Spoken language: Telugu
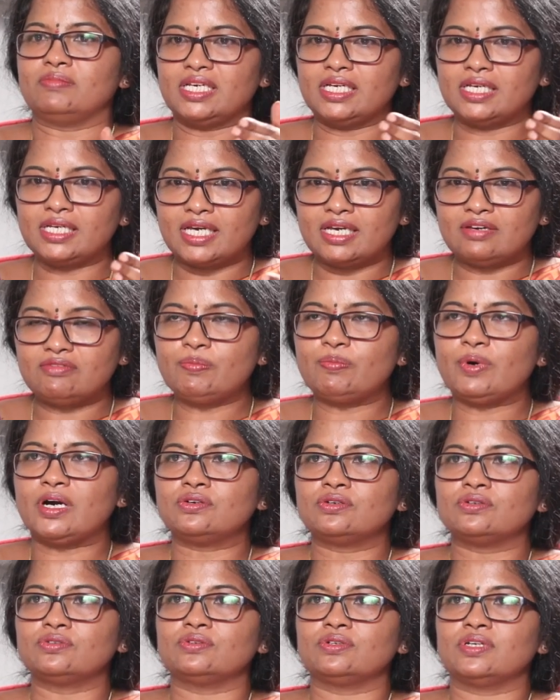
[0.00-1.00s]
మీకేవి
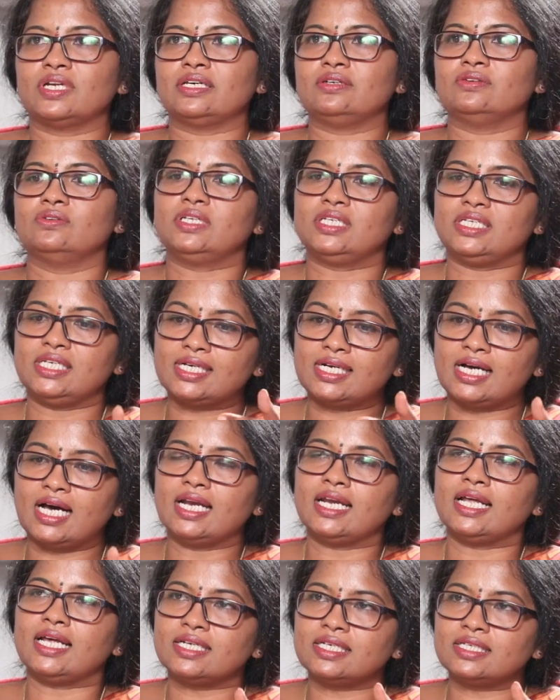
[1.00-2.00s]
పండుతున్నాయో ఈ
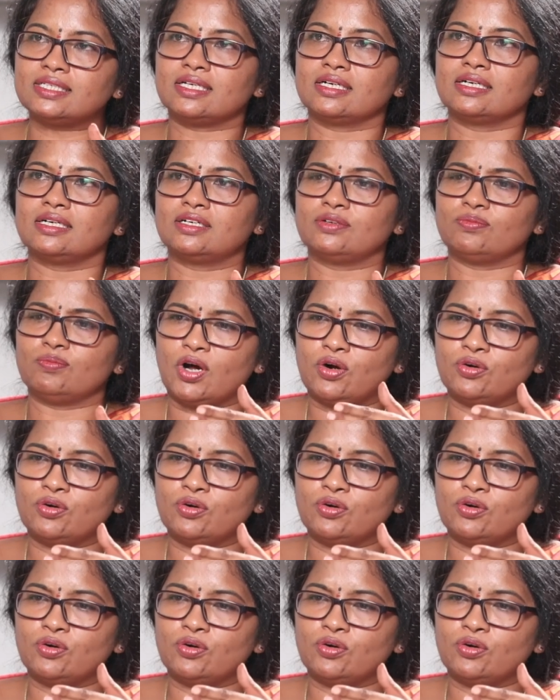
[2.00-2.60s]
కాలానికి తగ్గట్టు